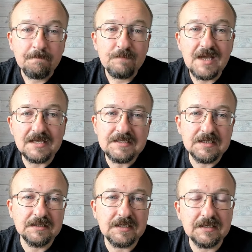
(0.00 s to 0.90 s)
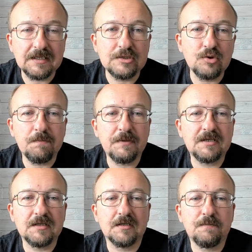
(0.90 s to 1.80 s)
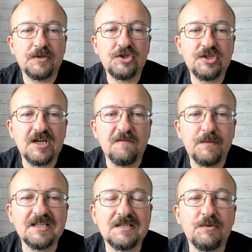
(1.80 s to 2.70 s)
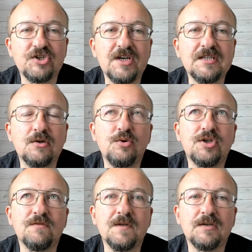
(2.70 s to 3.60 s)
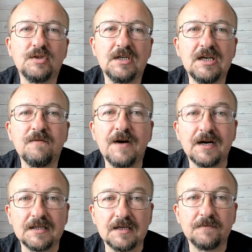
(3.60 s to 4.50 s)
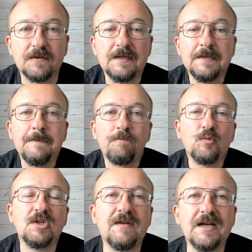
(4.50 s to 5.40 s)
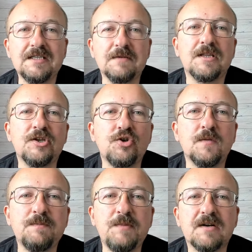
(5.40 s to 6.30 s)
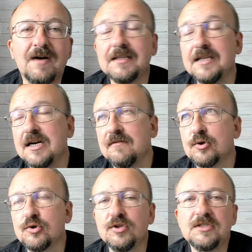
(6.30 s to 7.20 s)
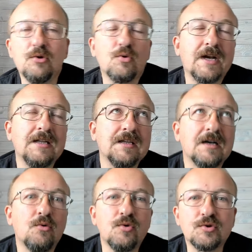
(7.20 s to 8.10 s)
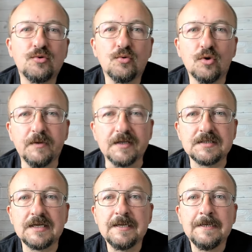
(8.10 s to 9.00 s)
Я сел таки на досуге, э, подсчитал, в принципе, шесть ключевых вот таких факторов. Ну, давайте начнем с первого. Атака вооруженных сил Украины на Курскую область.